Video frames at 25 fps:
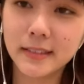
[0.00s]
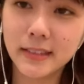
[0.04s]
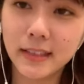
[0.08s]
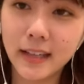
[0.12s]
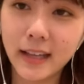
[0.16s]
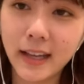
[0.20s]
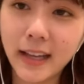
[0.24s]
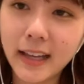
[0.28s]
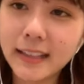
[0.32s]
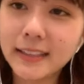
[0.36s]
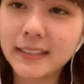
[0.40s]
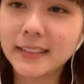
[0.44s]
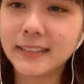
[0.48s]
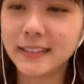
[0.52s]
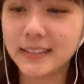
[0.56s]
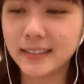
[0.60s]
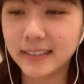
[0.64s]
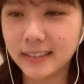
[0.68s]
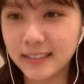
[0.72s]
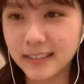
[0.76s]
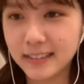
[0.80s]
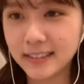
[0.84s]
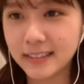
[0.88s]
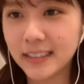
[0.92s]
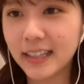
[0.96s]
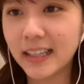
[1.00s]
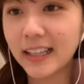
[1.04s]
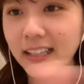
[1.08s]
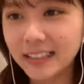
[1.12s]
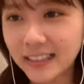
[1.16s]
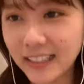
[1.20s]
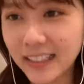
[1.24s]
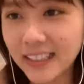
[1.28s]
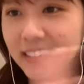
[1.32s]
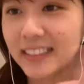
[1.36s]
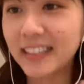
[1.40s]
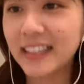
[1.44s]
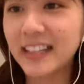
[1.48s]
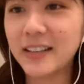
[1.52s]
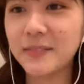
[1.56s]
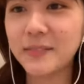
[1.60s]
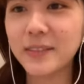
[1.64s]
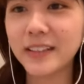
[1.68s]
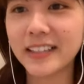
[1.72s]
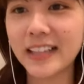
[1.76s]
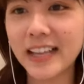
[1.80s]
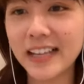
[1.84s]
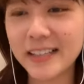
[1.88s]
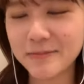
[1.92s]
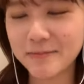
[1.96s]
はいじゃあね七
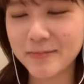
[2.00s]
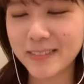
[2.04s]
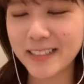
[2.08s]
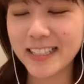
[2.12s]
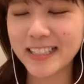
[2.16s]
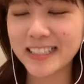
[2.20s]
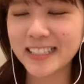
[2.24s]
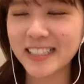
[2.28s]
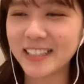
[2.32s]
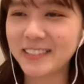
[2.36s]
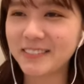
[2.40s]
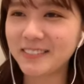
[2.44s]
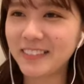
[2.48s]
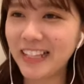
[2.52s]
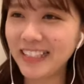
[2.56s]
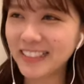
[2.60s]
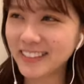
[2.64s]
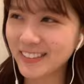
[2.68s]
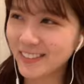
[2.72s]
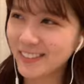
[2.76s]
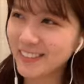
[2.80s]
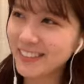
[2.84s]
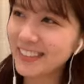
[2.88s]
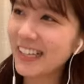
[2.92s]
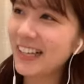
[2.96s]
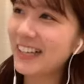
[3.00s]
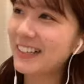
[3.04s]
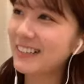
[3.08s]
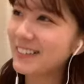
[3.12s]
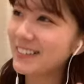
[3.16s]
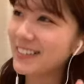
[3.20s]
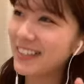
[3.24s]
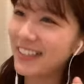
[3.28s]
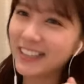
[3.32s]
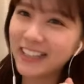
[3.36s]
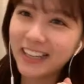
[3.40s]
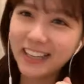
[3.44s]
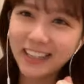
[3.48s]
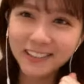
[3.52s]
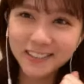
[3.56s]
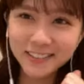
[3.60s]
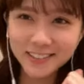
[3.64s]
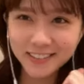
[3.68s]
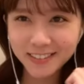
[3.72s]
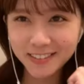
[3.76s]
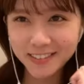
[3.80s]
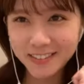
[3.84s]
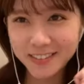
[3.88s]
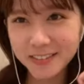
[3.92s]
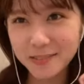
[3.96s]
夕皆さんはどんなお願い事
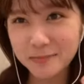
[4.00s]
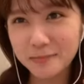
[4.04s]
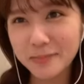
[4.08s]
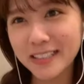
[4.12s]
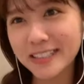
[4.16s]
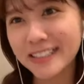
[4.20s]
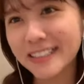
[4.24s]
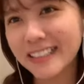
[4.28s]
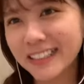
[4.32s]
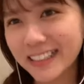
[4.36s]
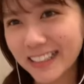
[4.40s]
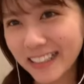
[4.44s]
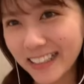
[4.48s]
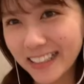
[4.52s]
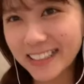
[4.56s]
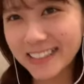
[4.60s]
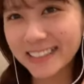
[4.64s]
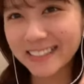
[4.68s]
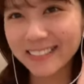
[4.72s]
をしましたか